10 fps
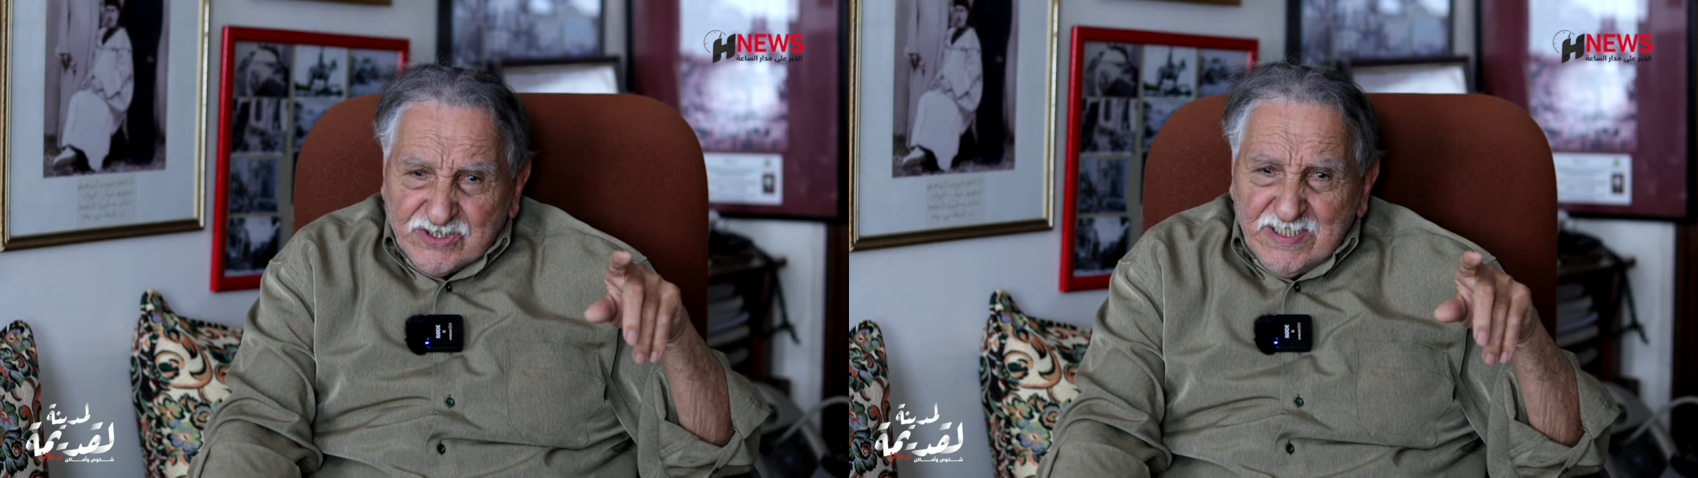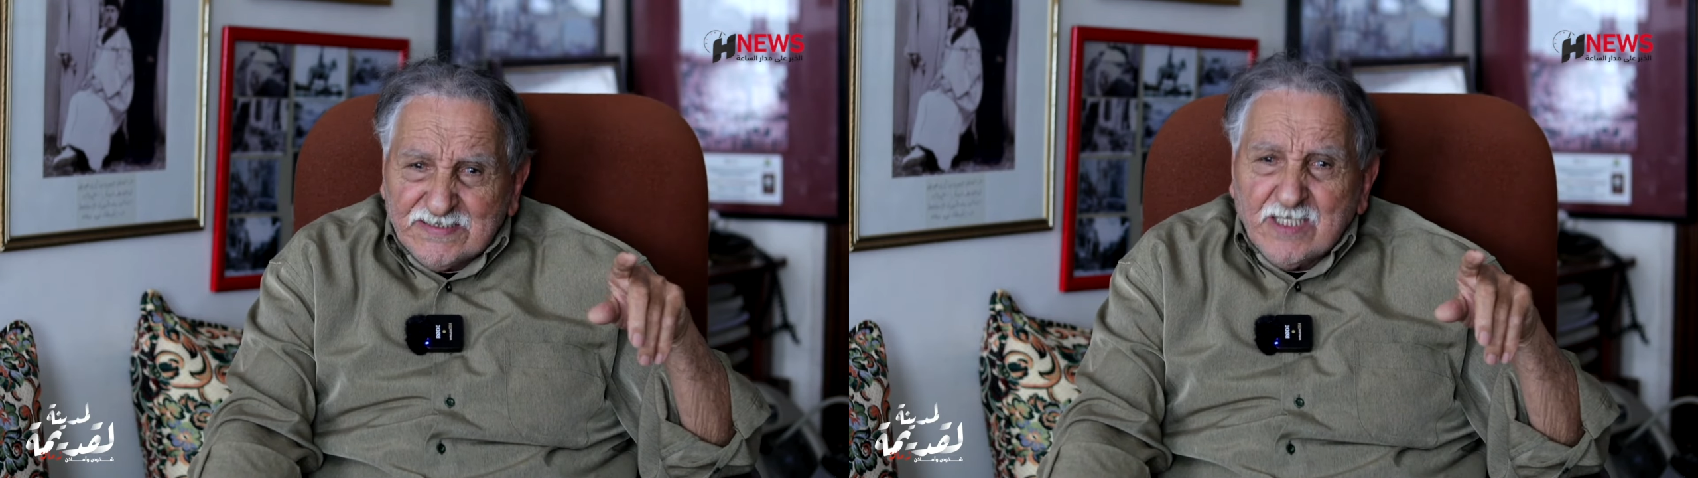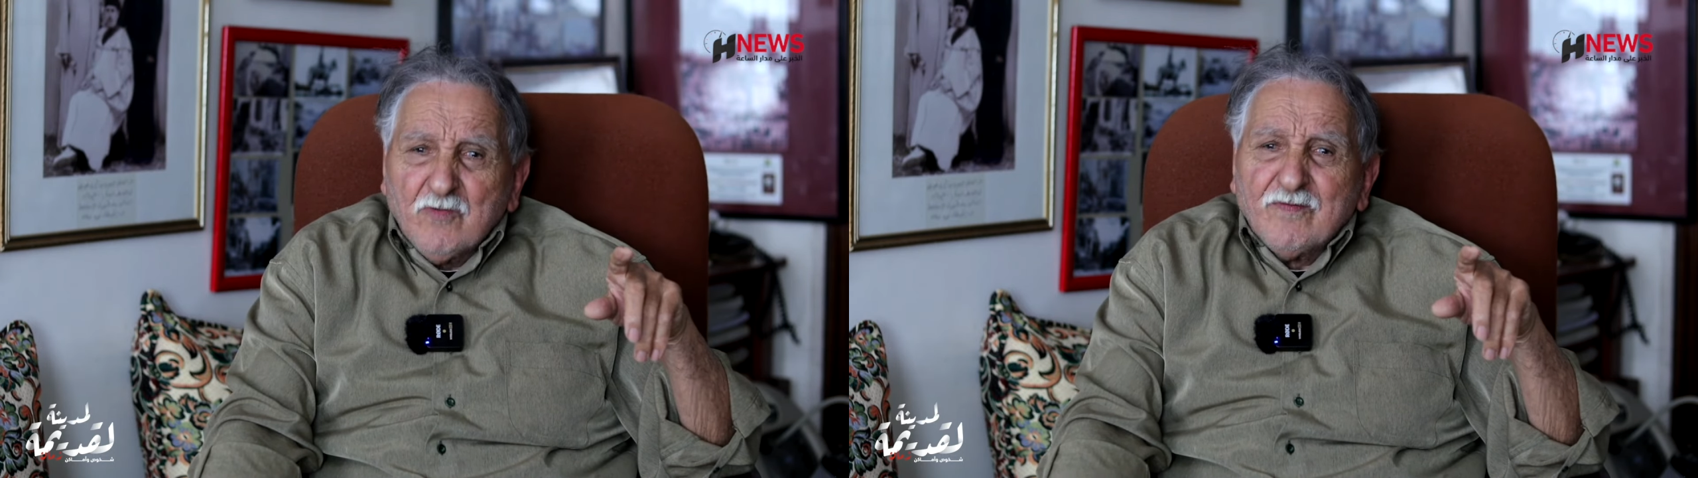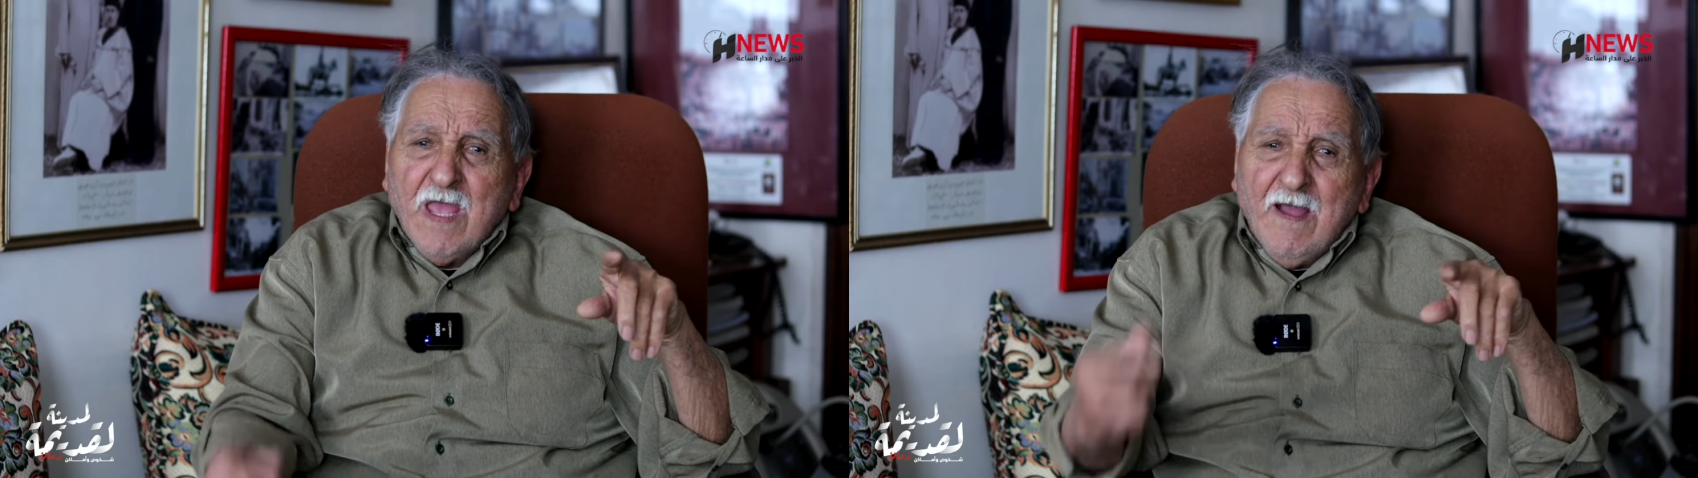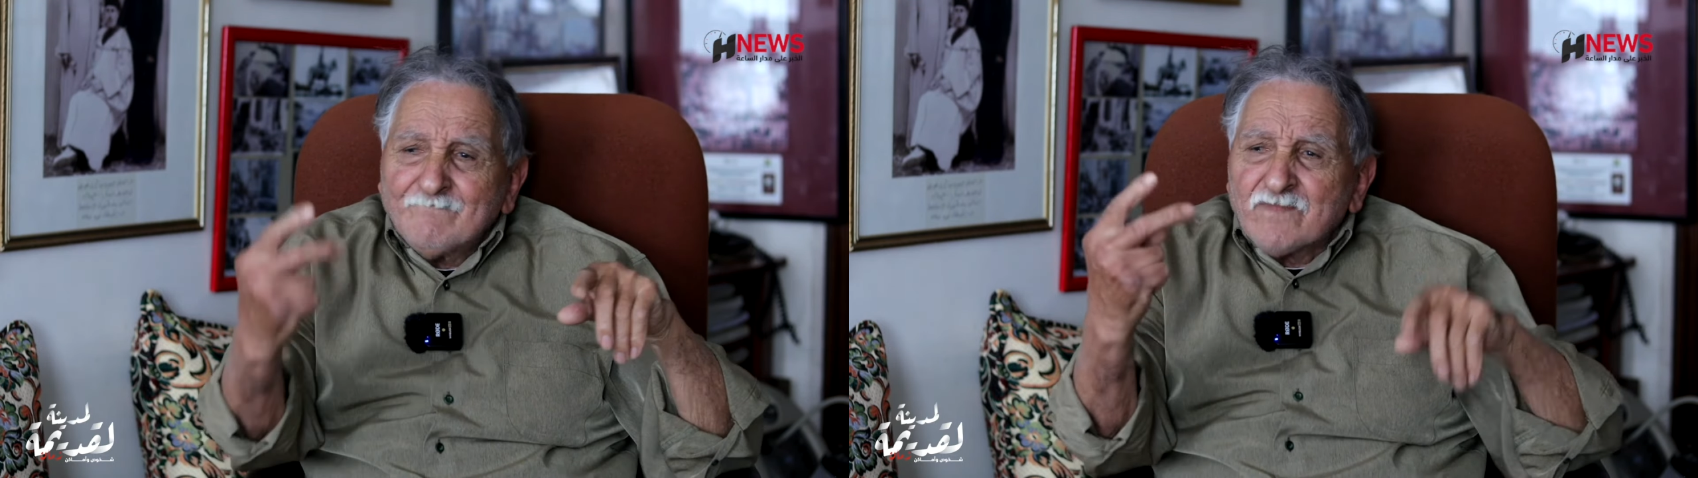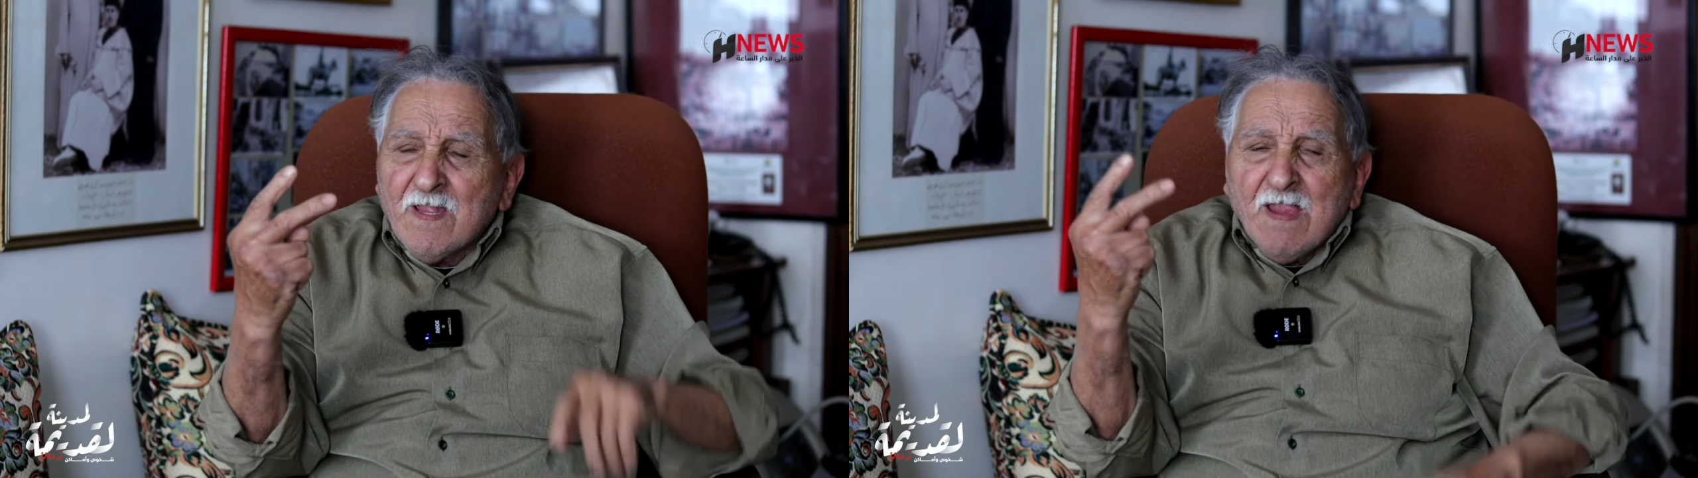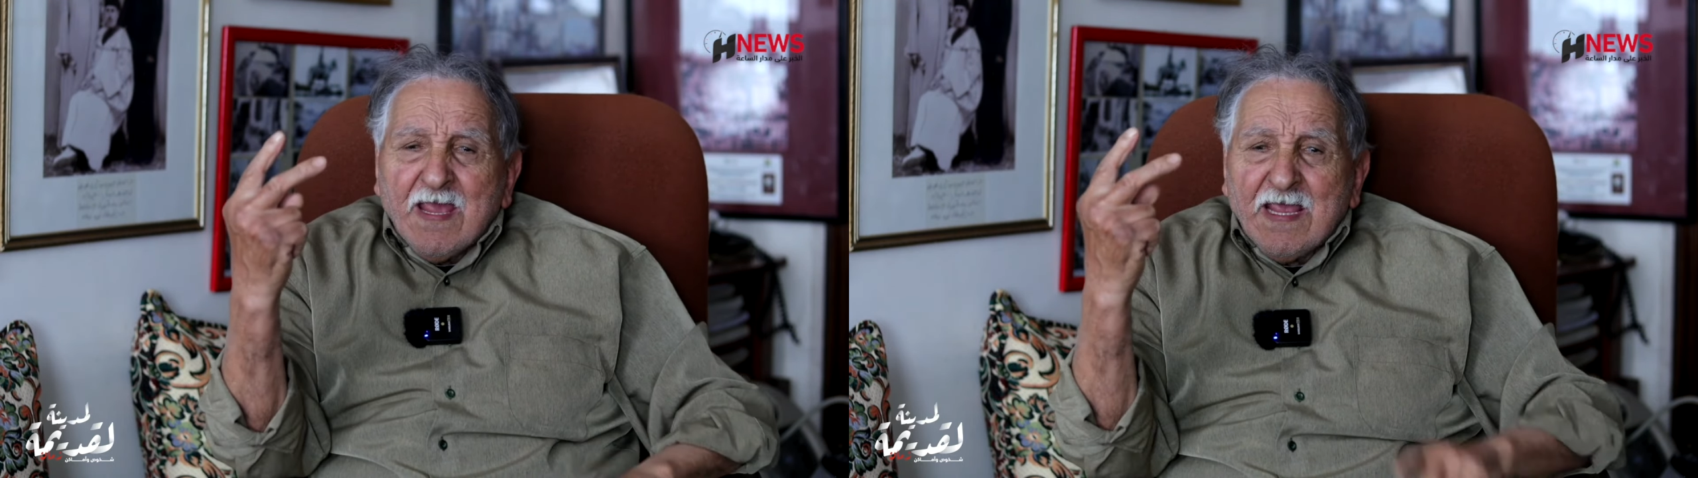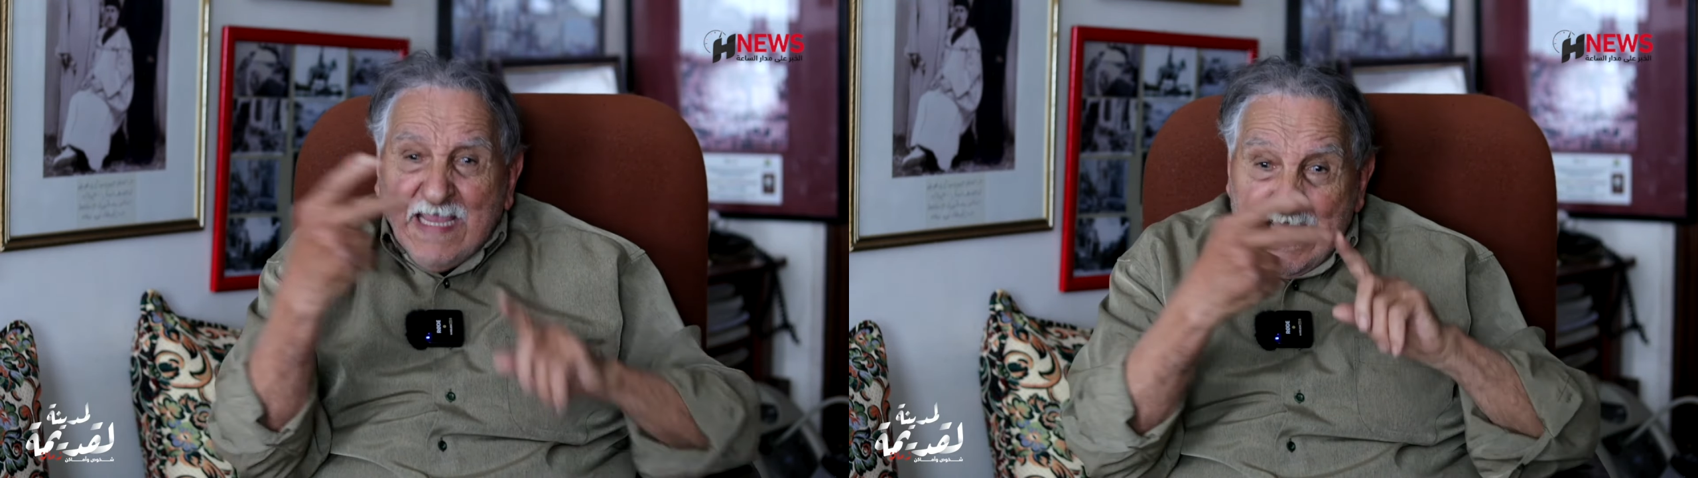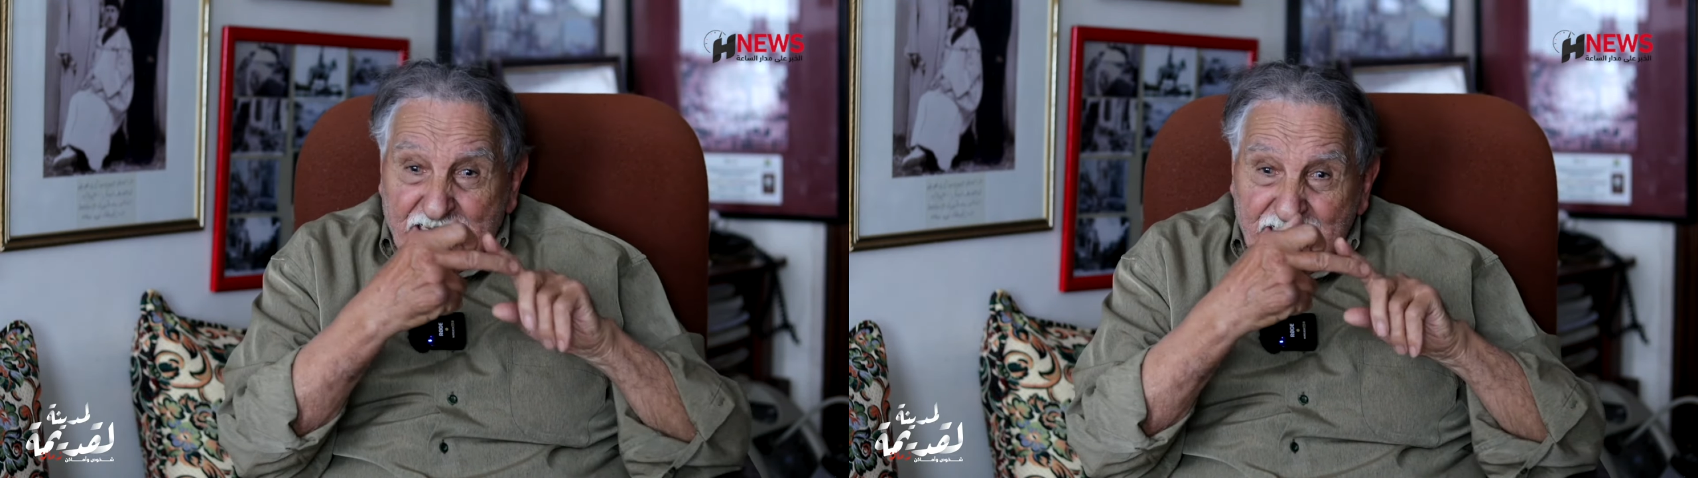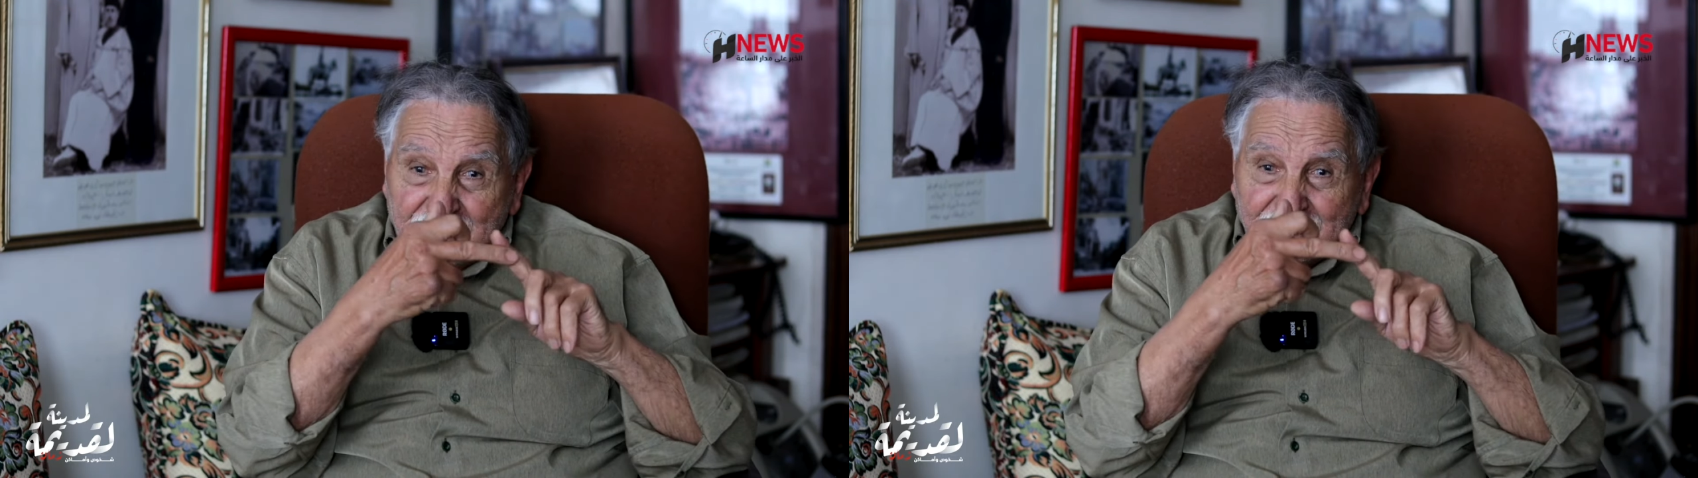سعيد كانوا فيها
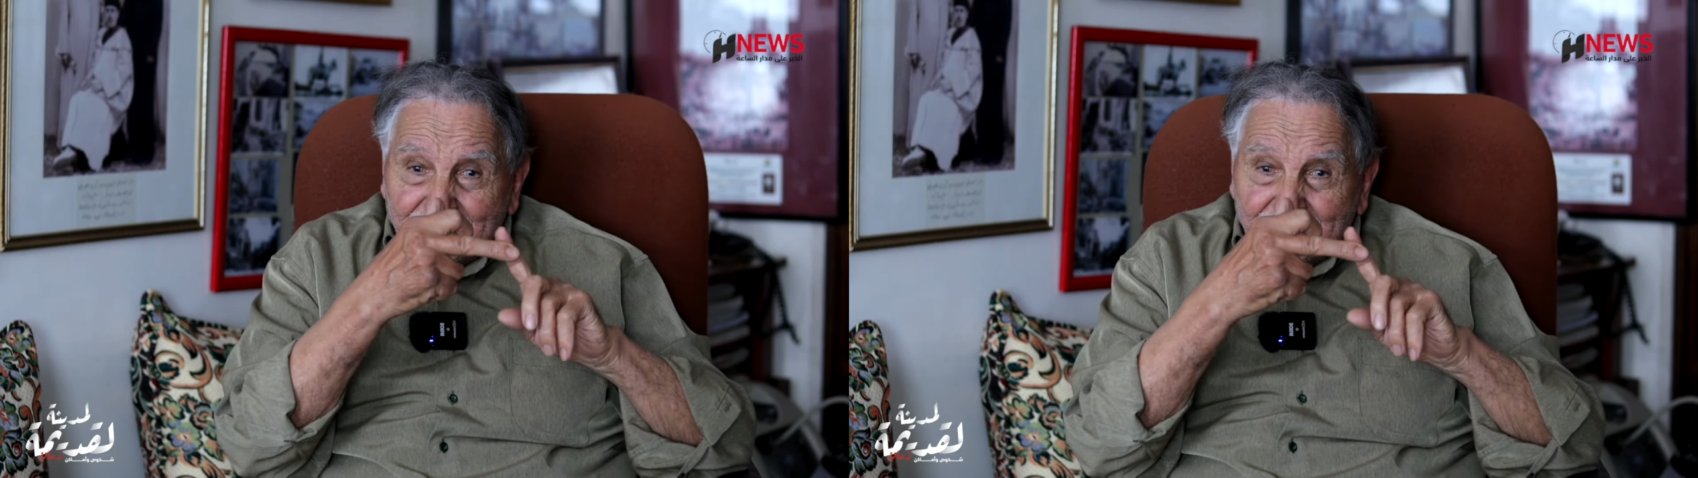خائن